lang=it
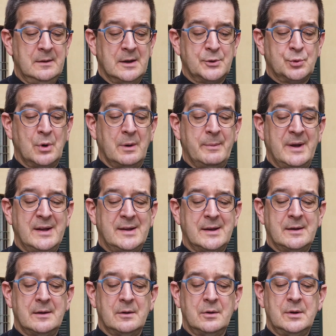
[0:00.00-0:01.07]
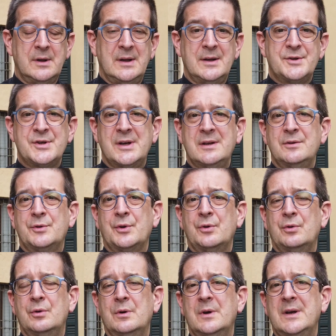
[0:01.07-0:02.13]
Naturalmente il
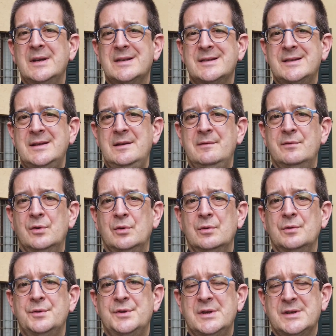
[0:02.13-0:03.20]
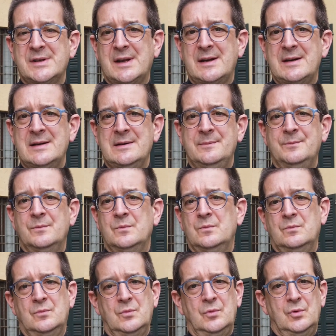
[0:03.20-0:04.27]
centro estivo ci sarà,
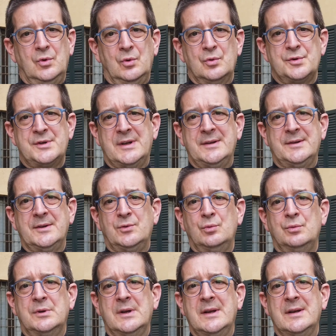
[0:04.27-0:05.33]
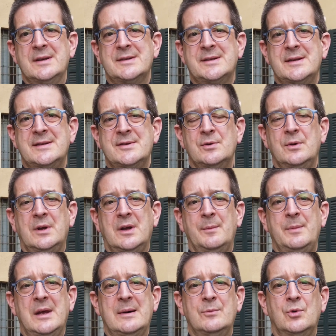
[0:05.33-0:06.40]
nonostante tutte le restrizioni
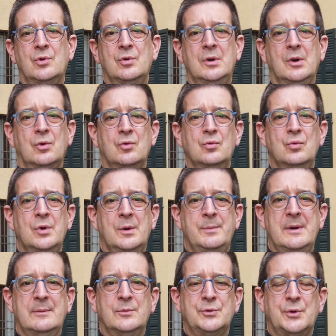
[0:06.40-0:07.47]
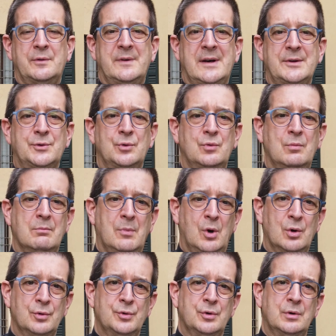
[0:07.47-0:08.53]
che abbiamo con il comune abbiamo trovato un
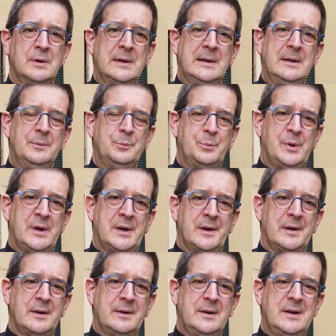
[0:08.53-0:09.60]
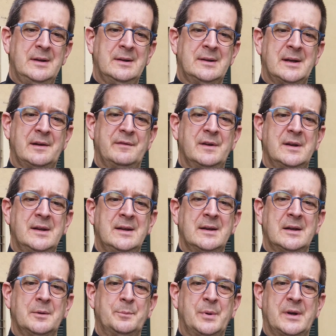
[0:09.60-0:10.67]
modo per
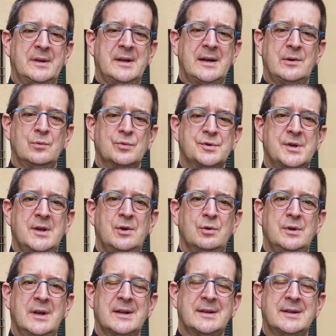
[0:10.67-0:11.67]
intervenire, per dare un segno